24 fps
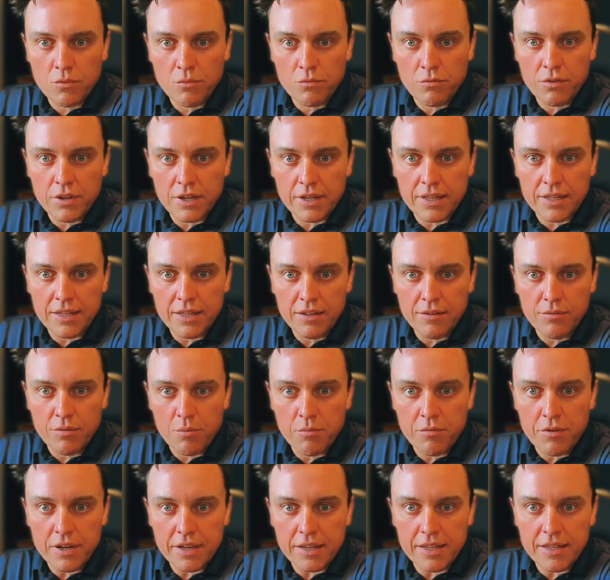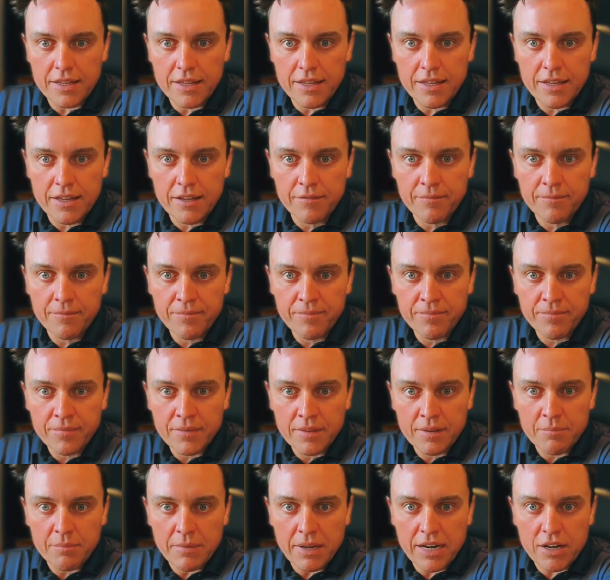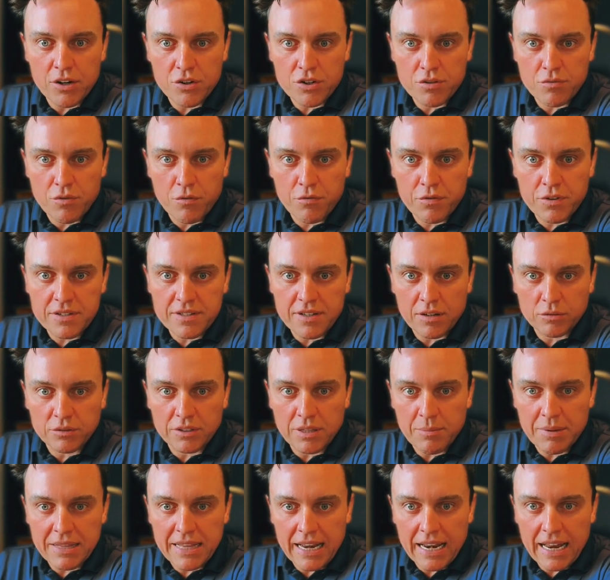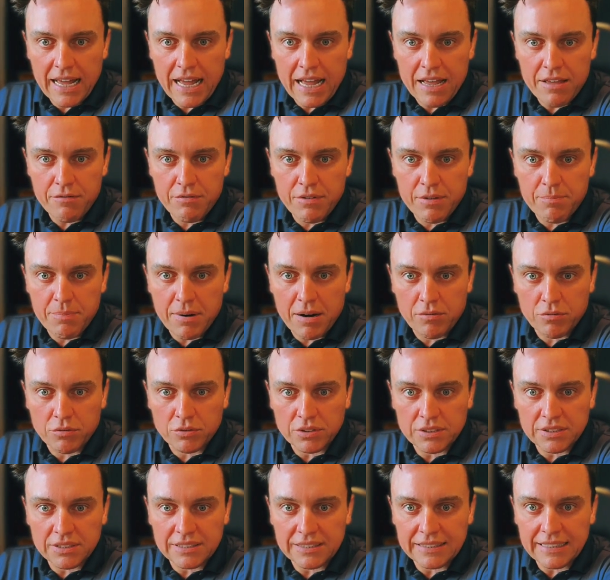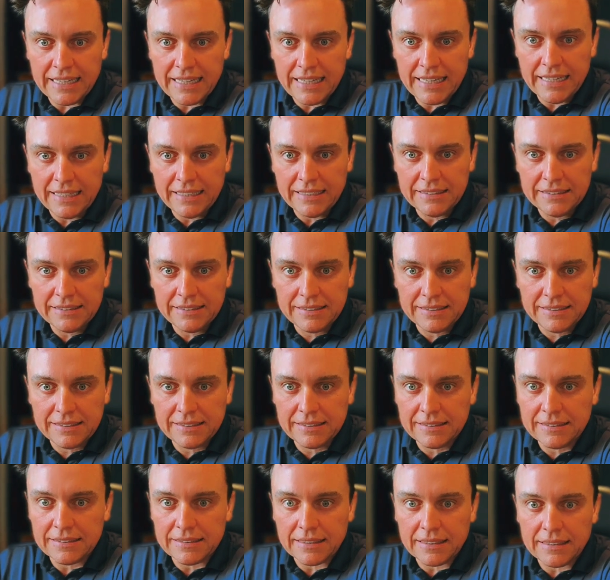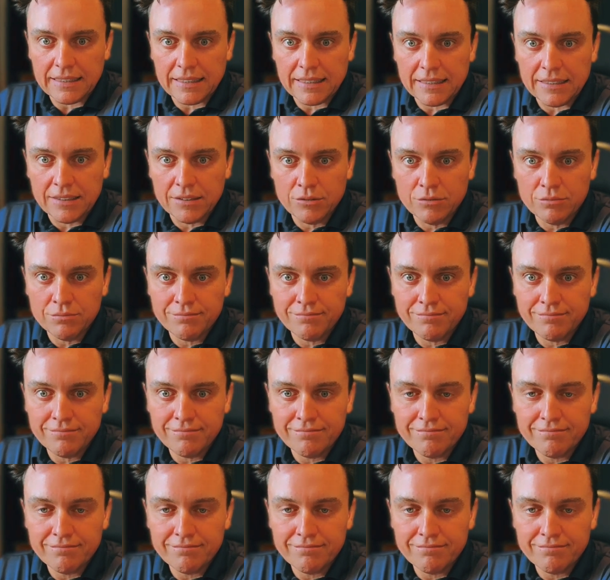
Vamos ver aqui, vamos ver aqui. Pera aí que eu já vou fixar o tema da live para vocês. Ainda não.